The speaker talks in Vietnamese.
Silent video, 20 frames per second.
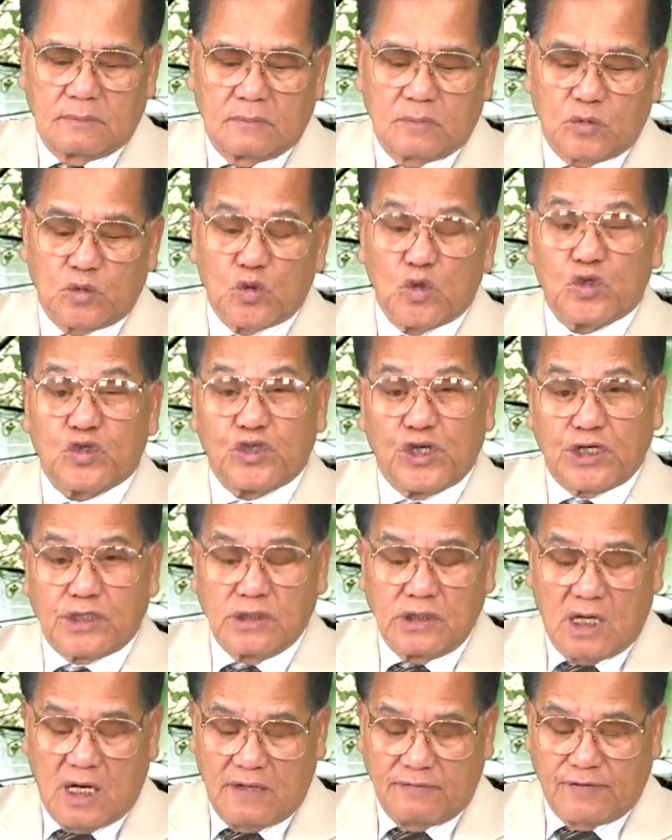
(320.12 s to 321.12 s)
nó giết
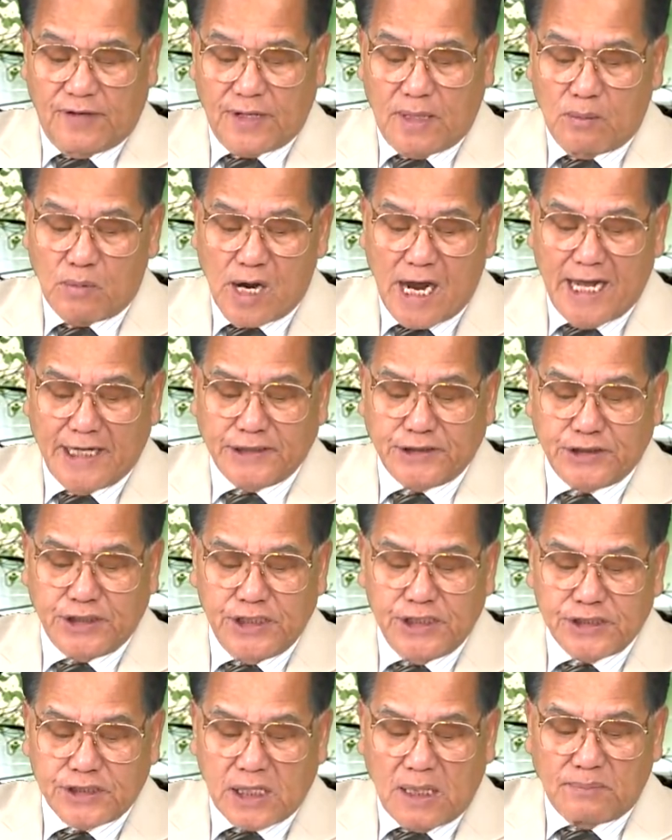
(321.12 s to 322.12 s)
người vào năm
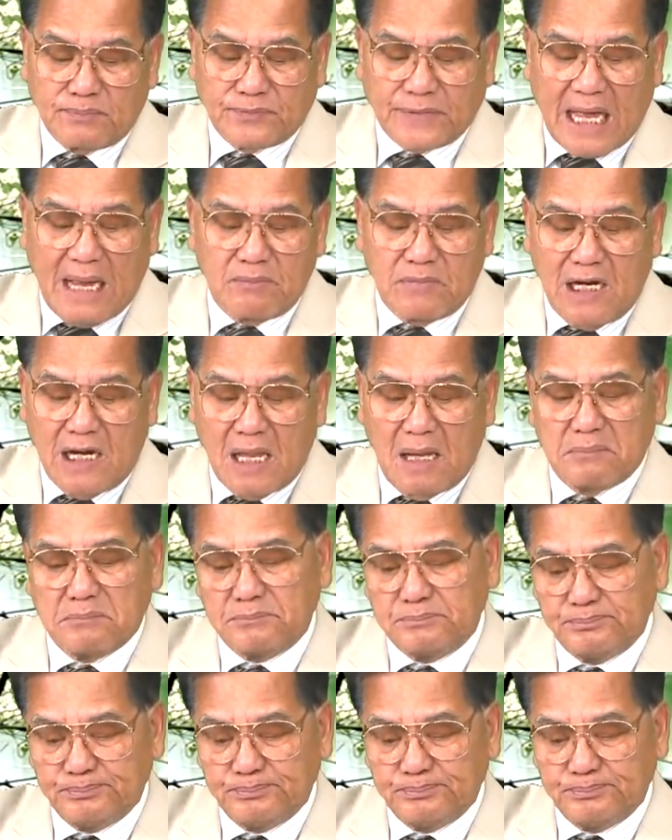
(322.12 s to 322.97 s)
1985